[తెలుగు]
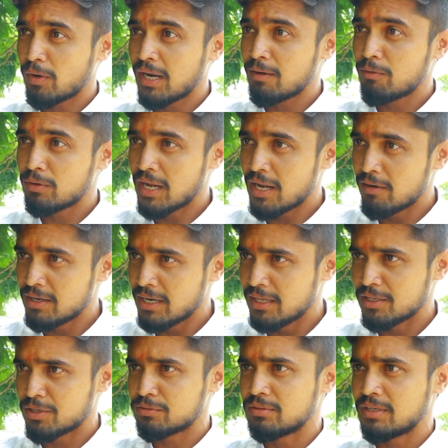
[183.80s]
ఒక్కళ్ళ గుడ్లలో
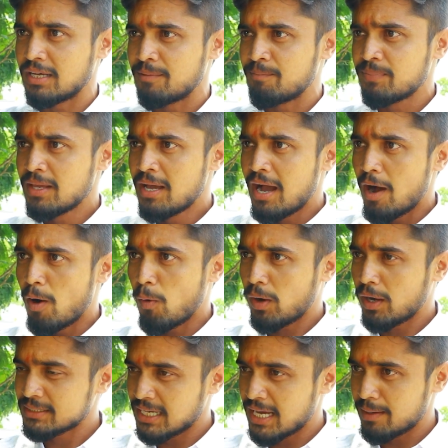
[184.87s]
నీళ్ళు తిరుగుతున్నాయి
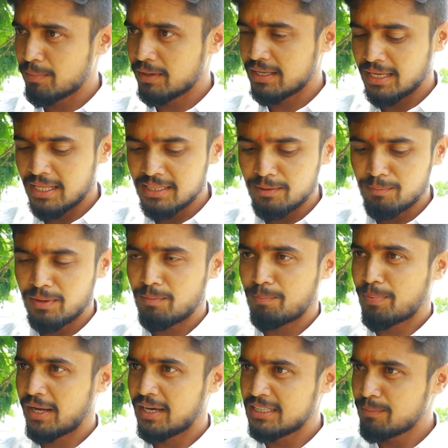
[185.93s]
ఒక్కసారి ఏంది మీరు
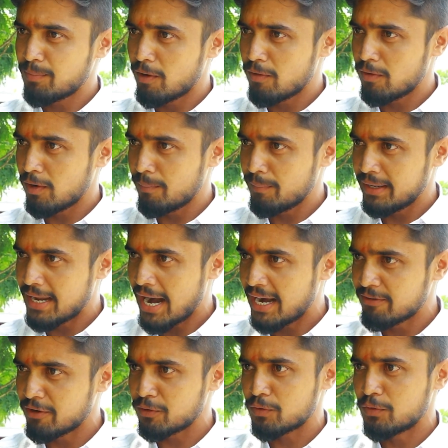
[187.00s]
ప్రగతి భవన్లో మీ
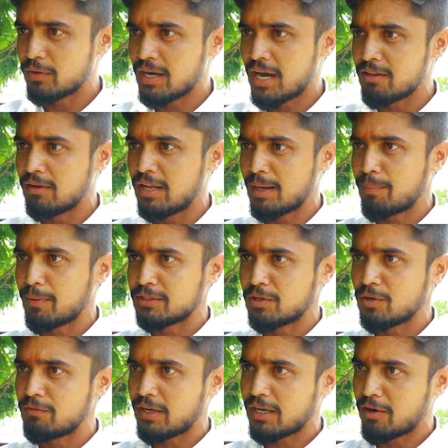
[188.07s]
డాడీ వండుకున్నాడు కాదు లేకపోతే
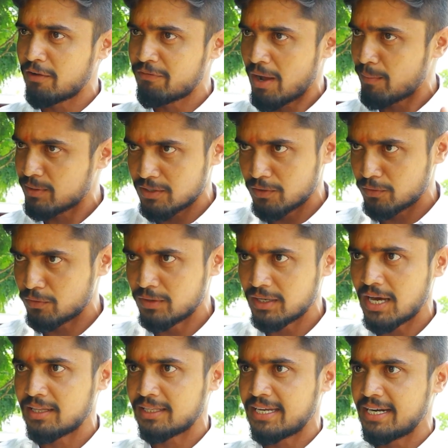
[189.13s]
నువ్వు ఎక్కడ ఫామ్ హౌస్లో అనుకున్నాడు
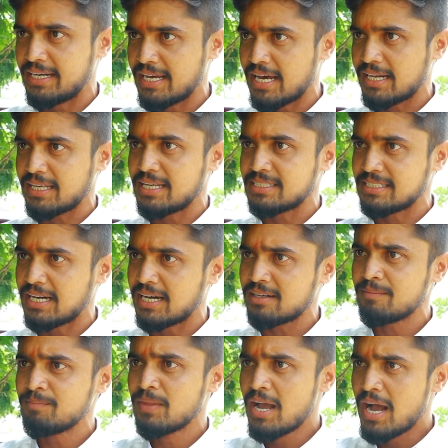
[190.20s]
కాదు కేటీఆర్ కేసీఆర్
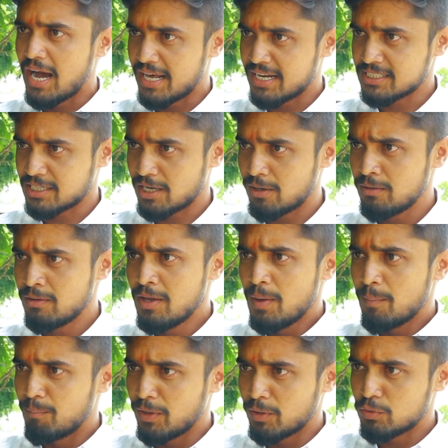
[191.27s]
హరీష్ రావు
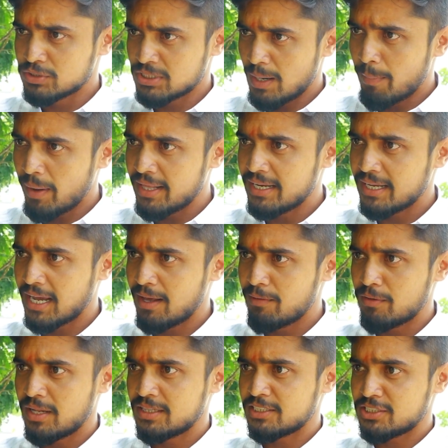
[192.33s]
మీకు హుజరాబాద్ ఎన్నికల
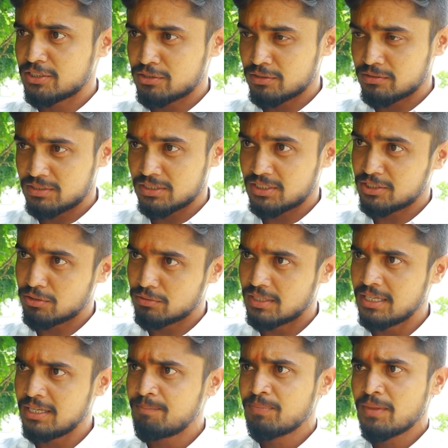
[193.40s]
ఉన్నంత
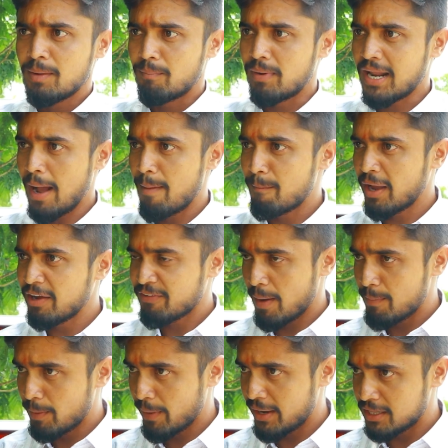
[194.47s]
చిత్తశుద్ధి మరి అమ్మాయి
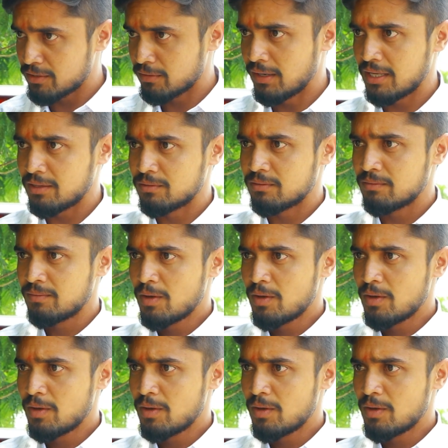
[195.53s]
ఫ్యామిలీ పైన ఎందుకు లేదు